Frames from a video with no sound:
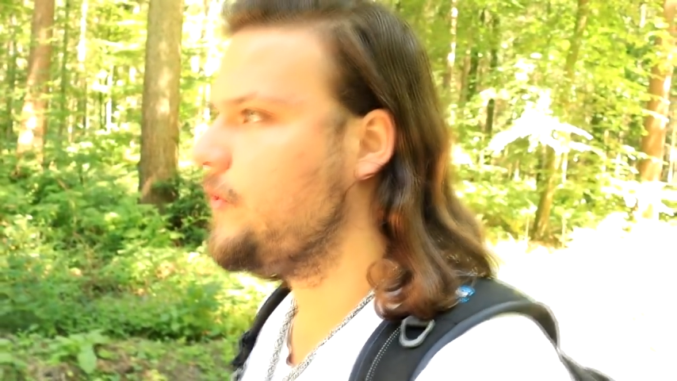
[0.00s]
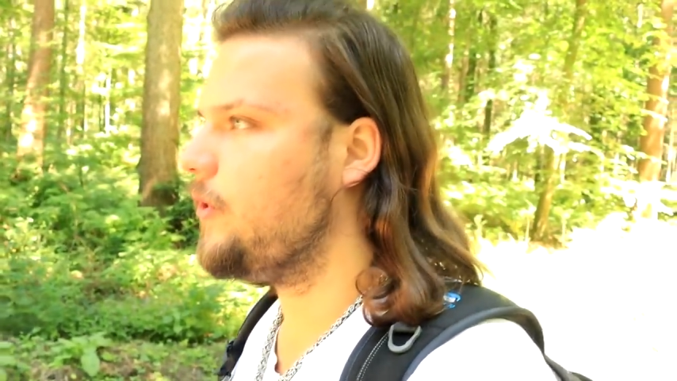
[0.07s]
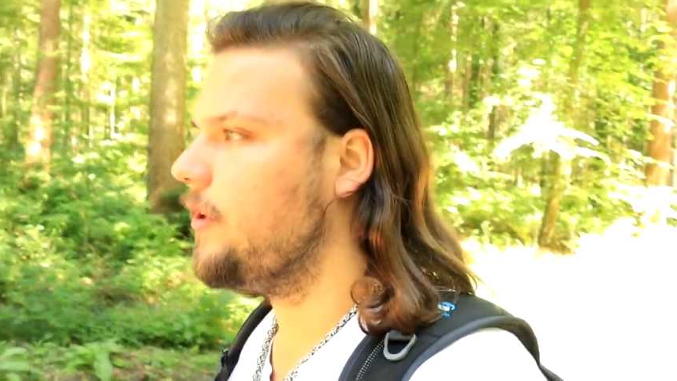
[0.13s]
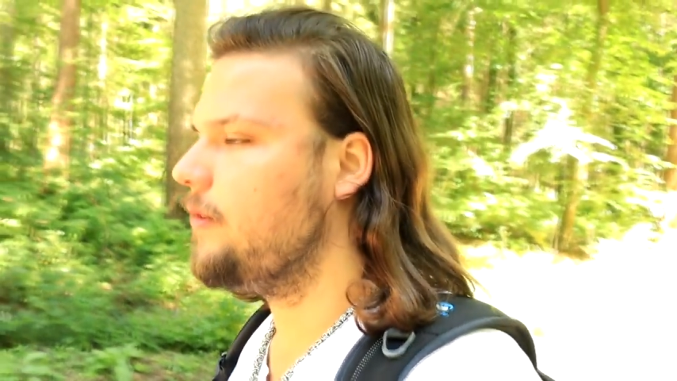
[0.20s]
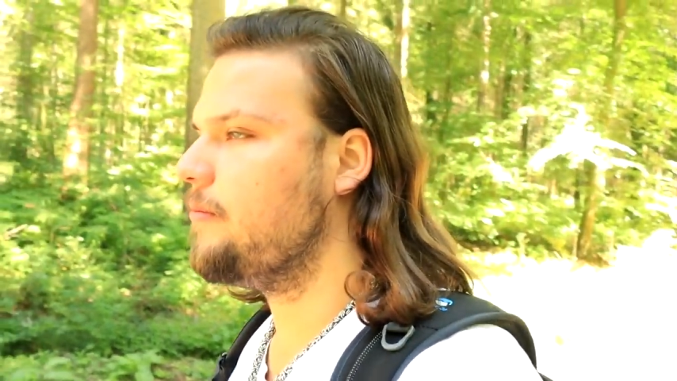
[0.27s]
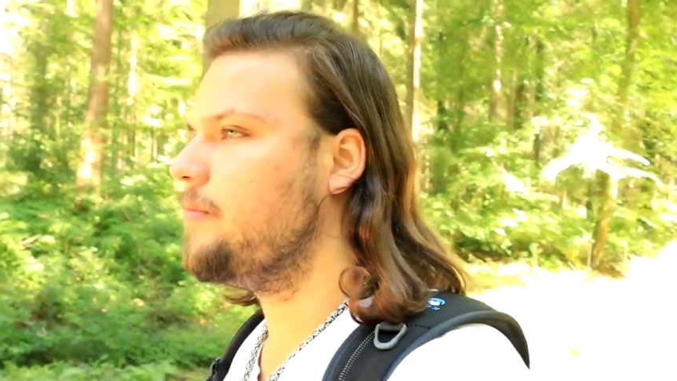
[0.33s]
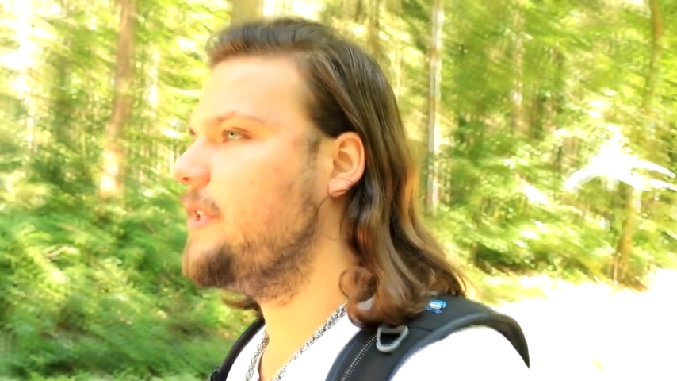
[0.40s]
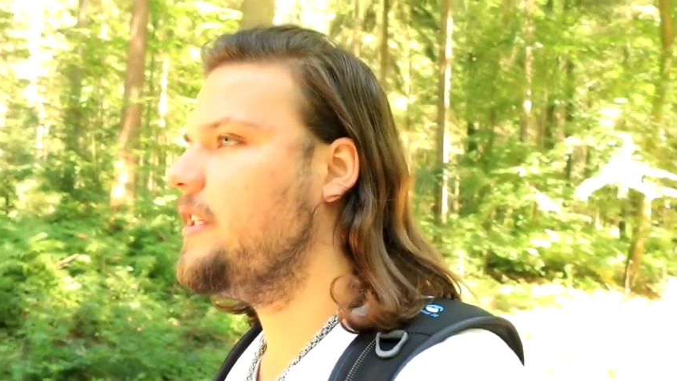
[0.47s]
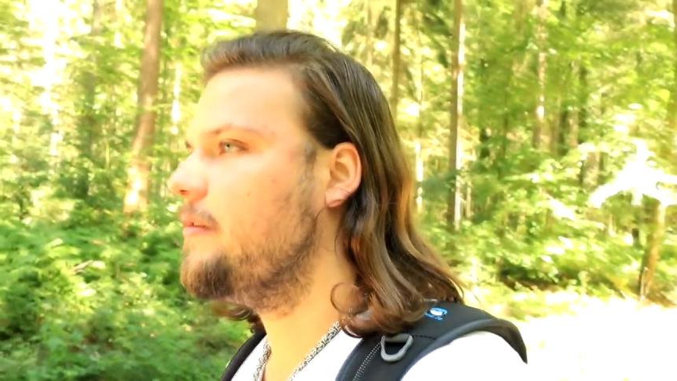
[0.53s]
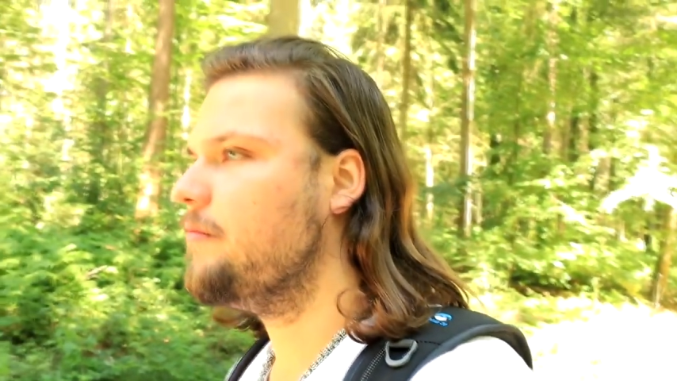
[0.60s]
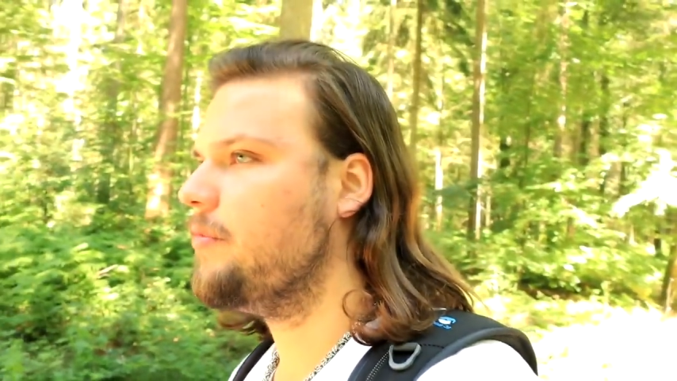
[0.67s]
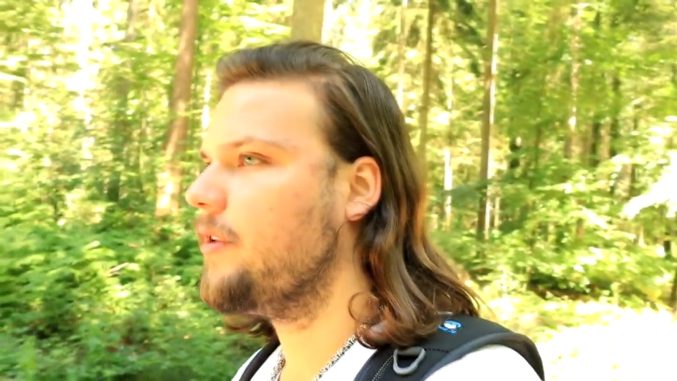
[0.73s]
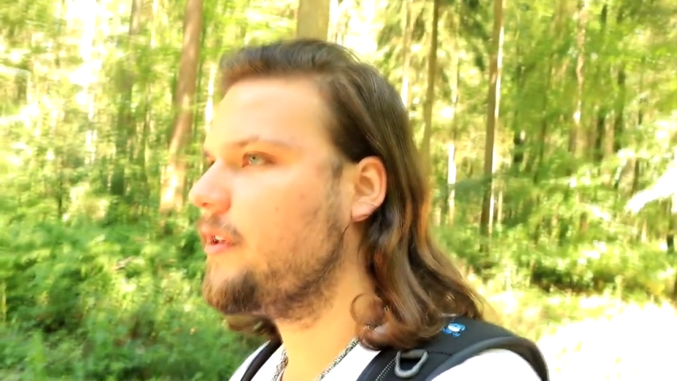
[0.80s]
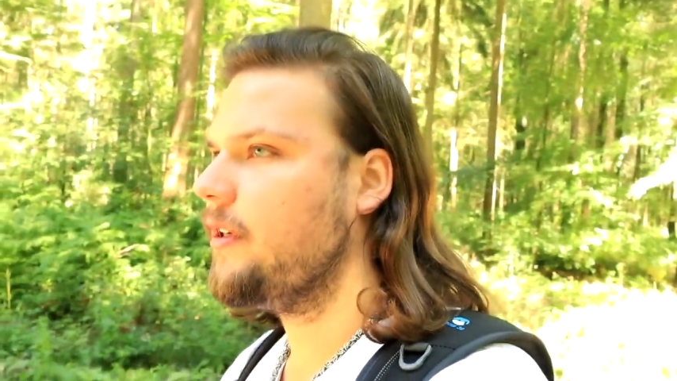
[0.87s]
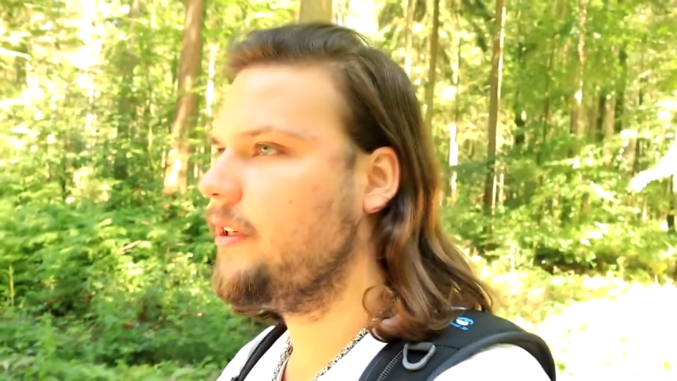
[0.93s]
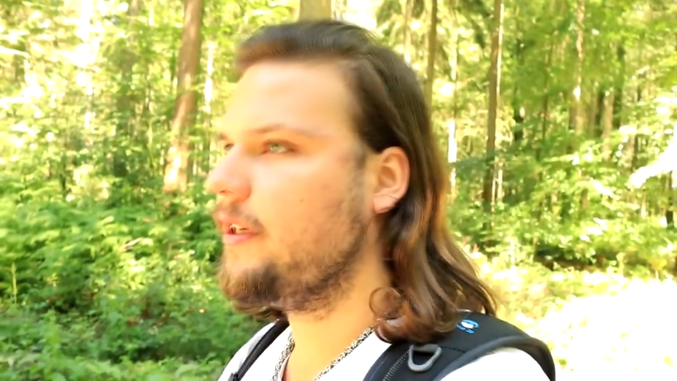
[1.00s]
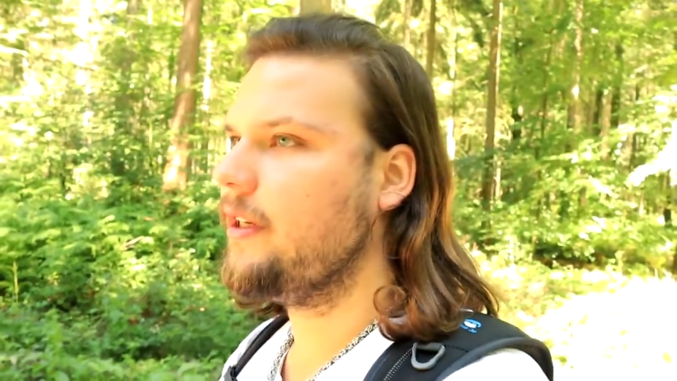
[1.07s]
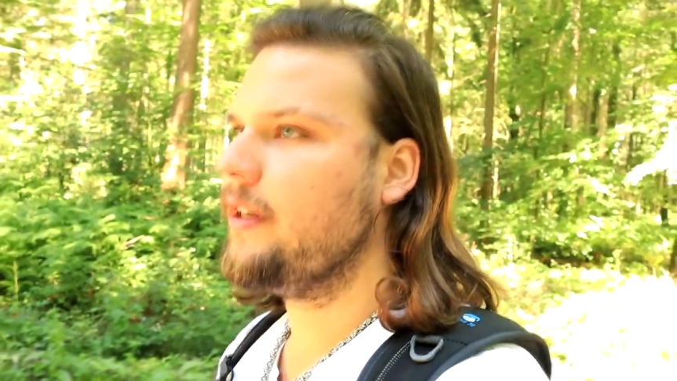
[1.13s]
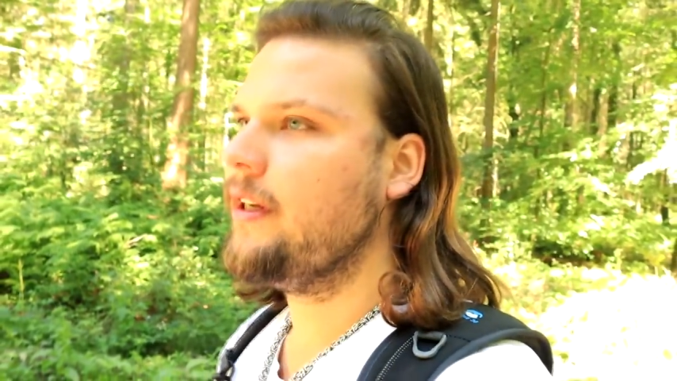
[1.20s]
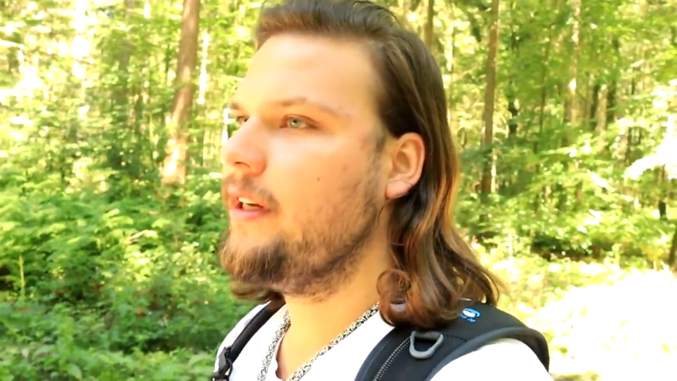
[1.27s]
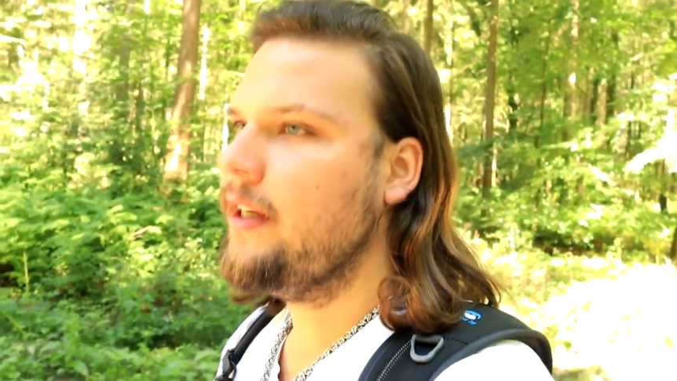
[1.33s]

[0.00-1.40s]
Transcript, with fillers: von Bienenbüttel